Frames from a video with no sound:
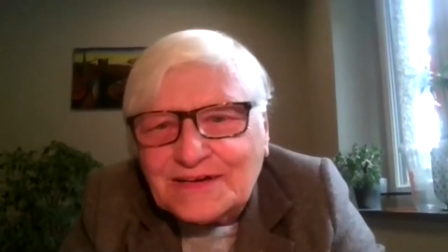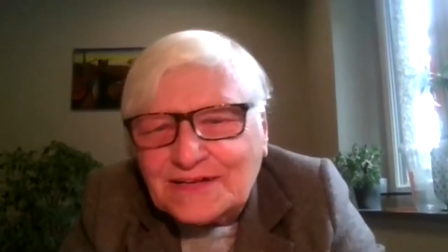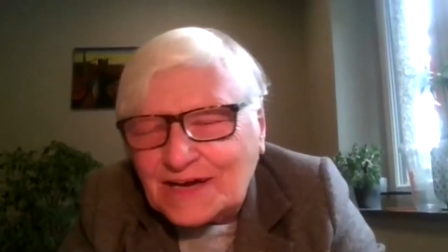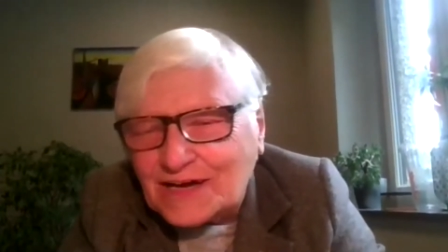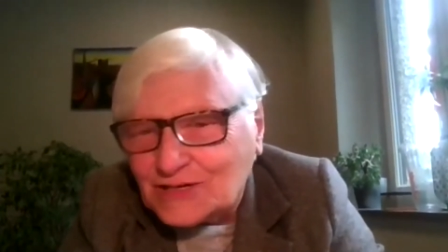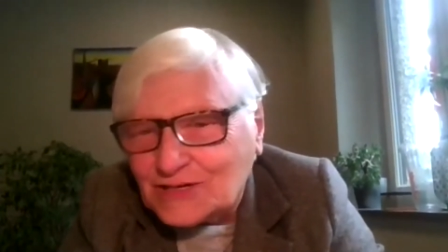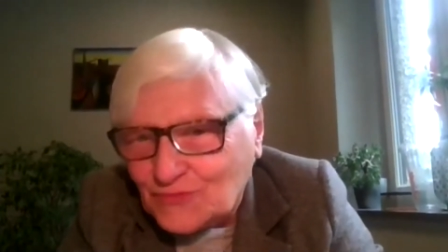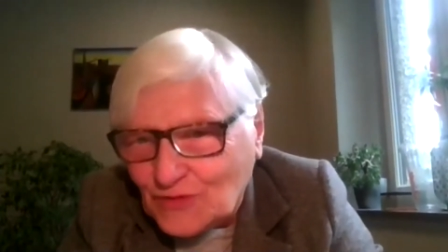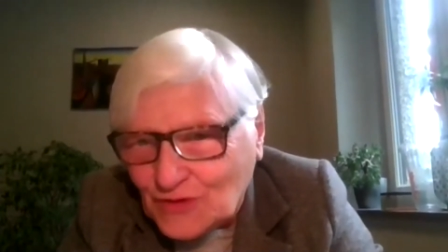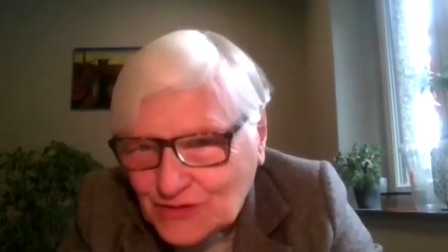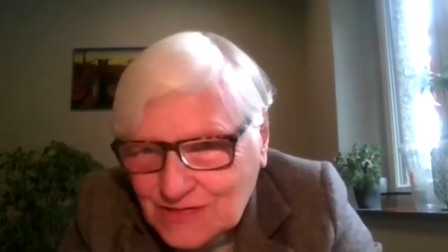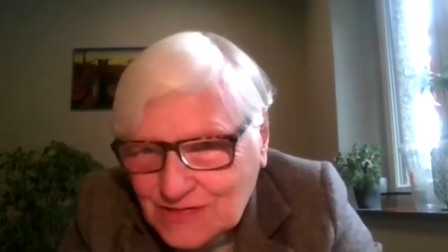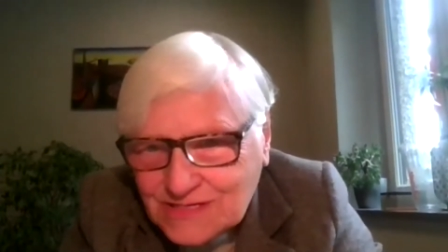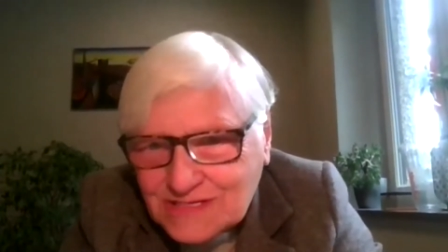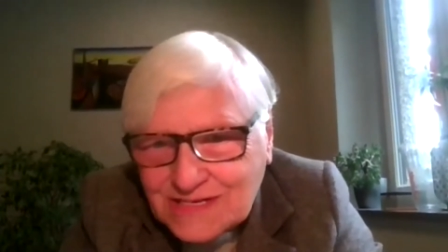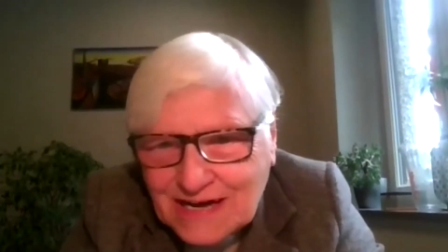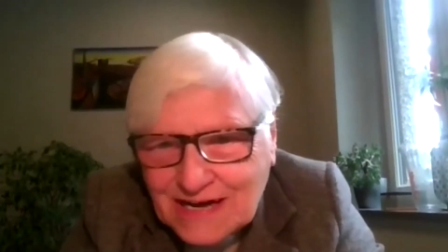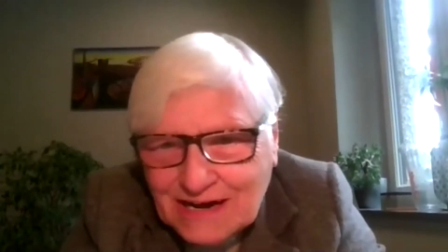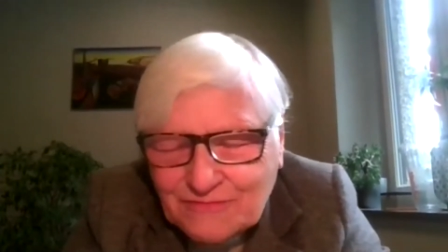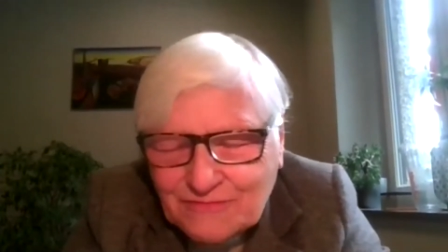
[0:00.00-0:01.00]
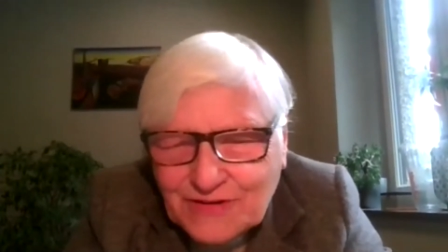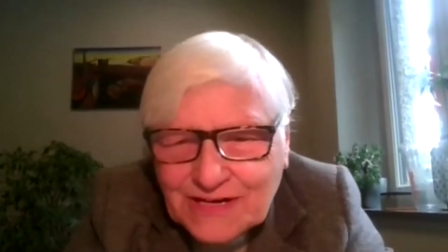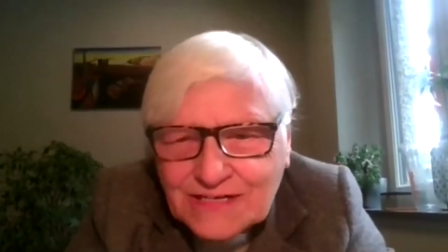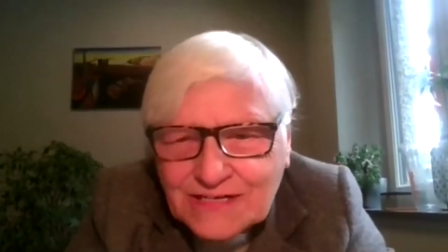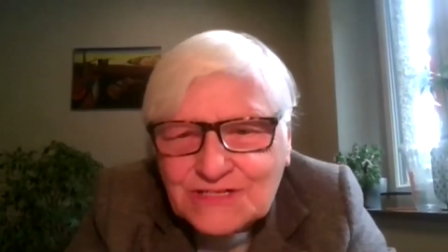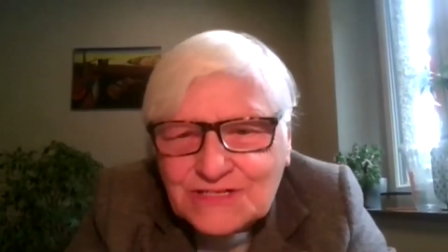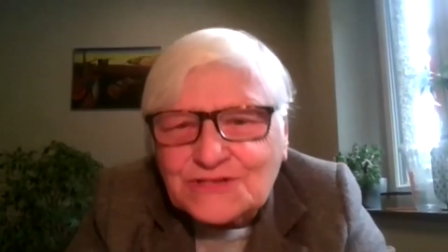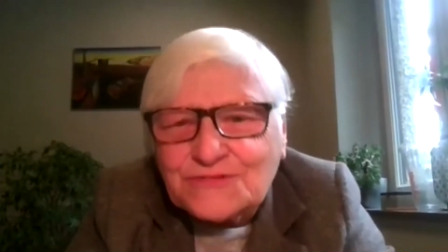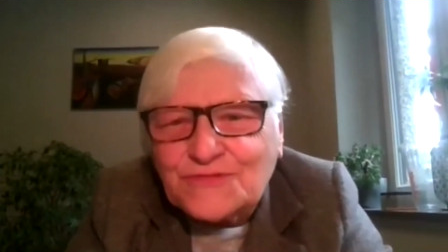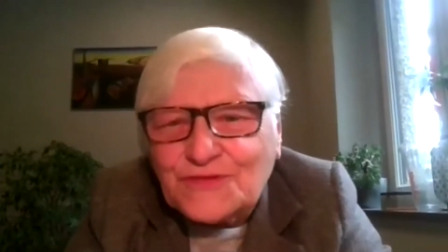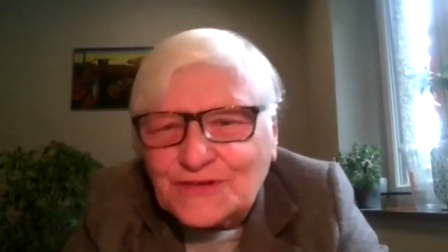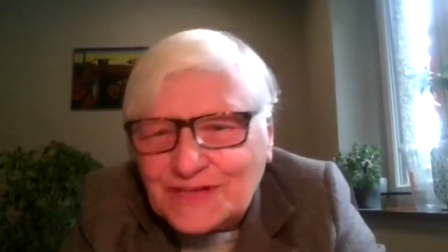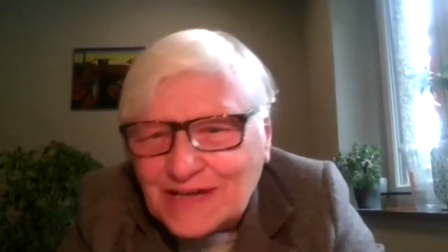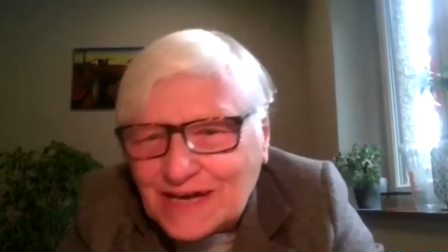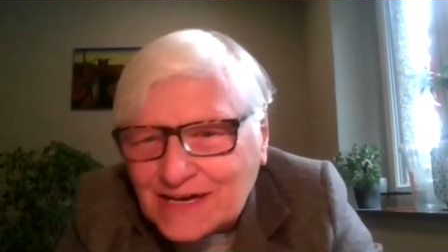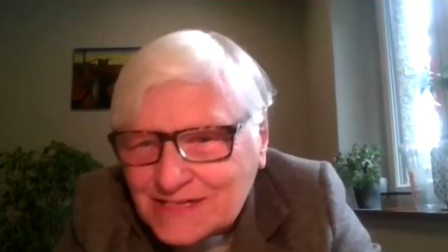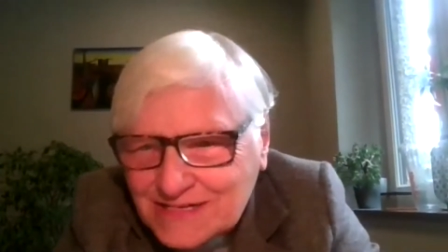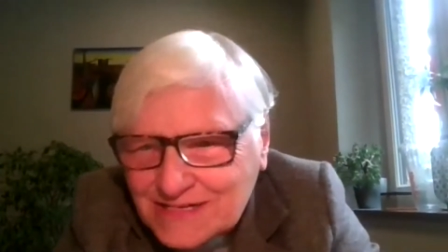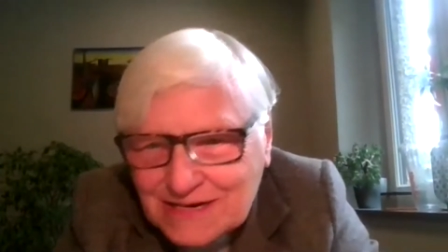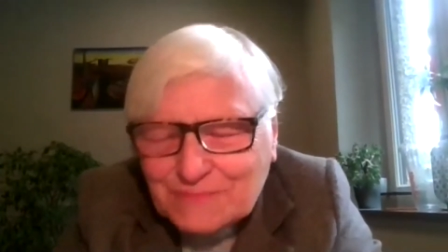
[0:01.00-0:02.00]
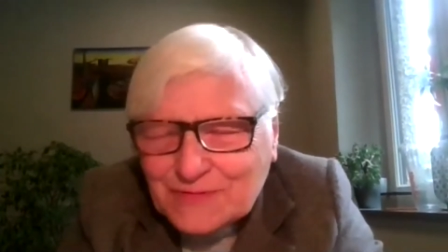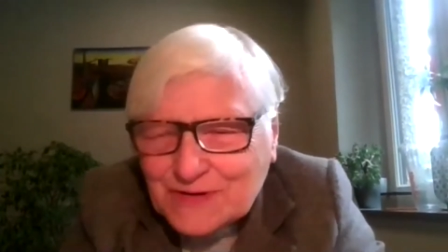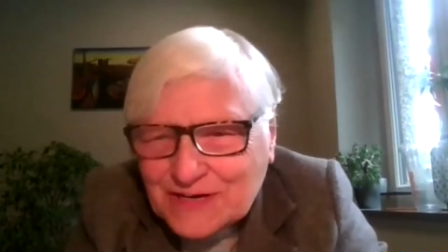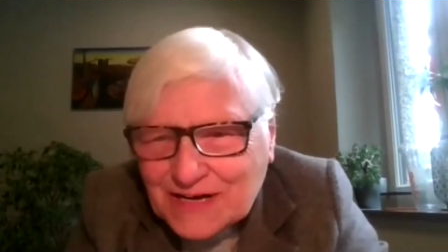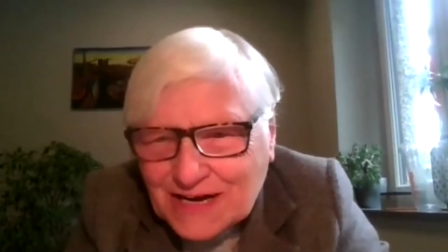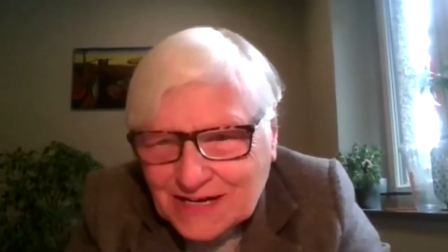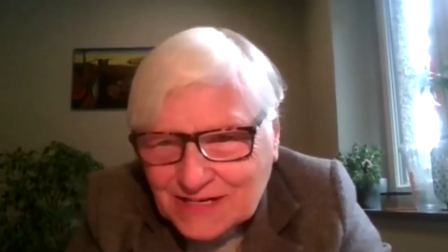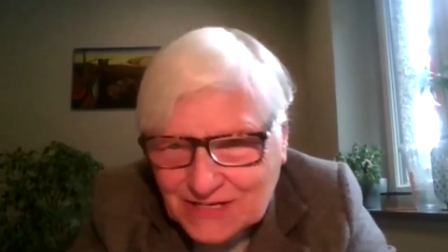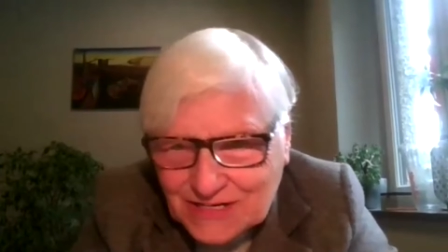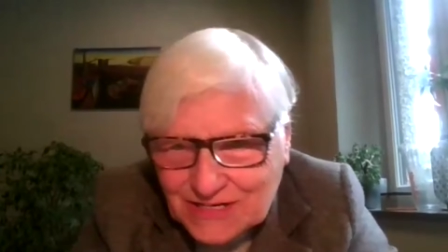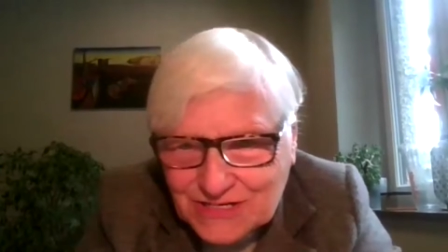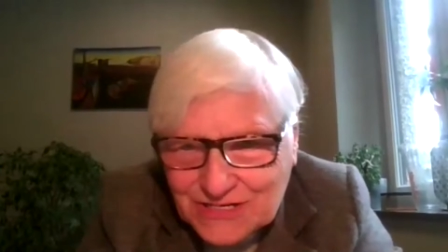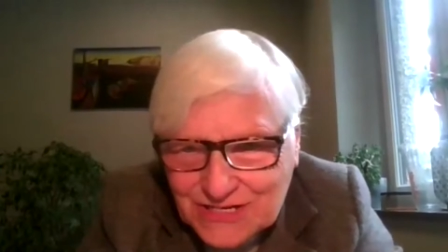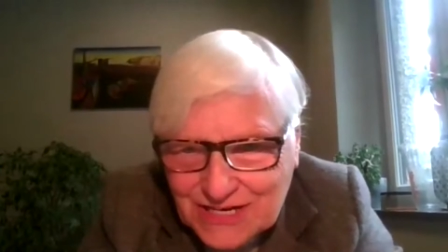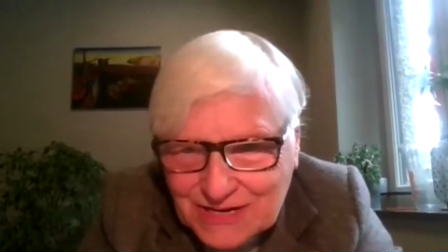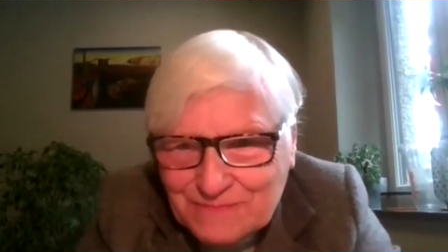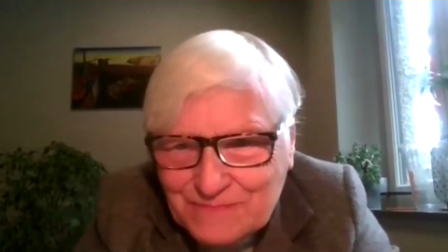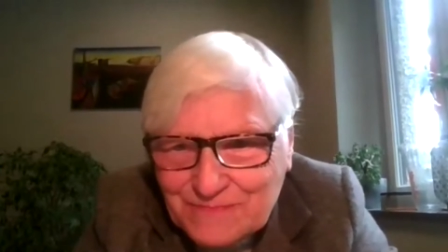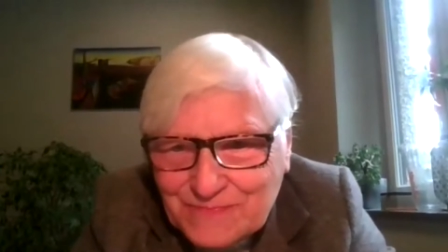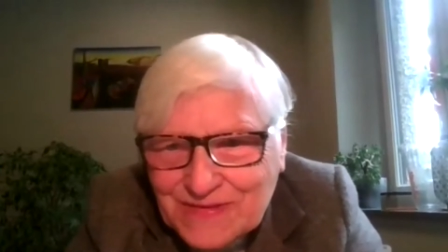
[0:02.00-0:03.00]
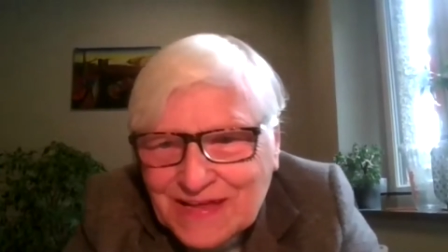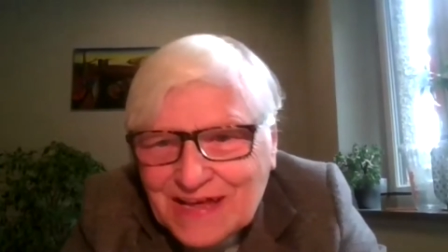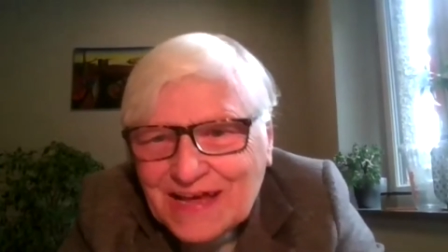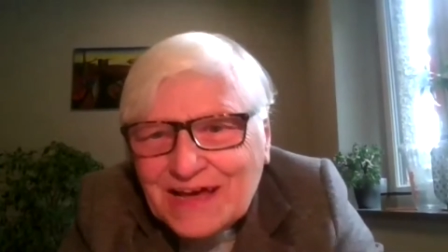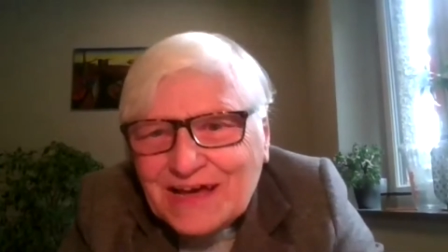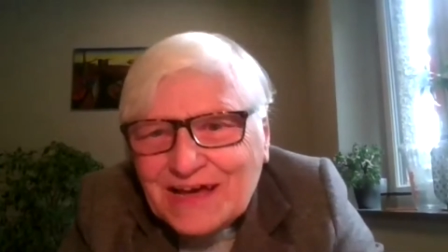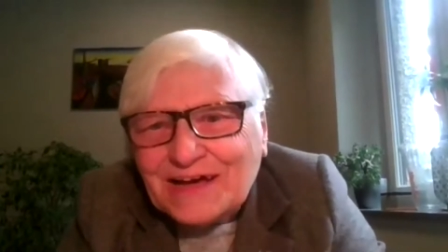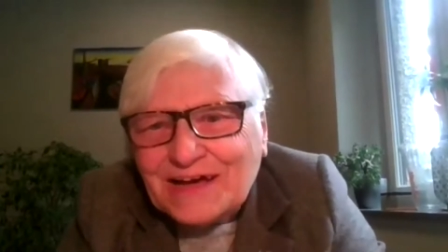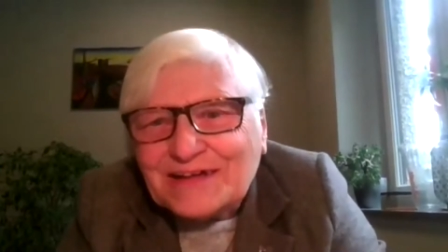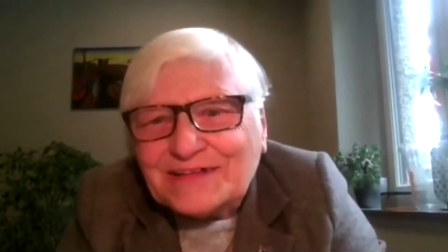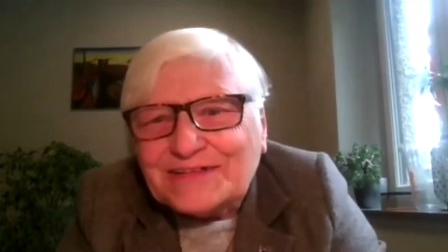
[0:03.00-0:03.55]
gdzie ma siedzibę Twój wydawca, Fundacja Pogranicza.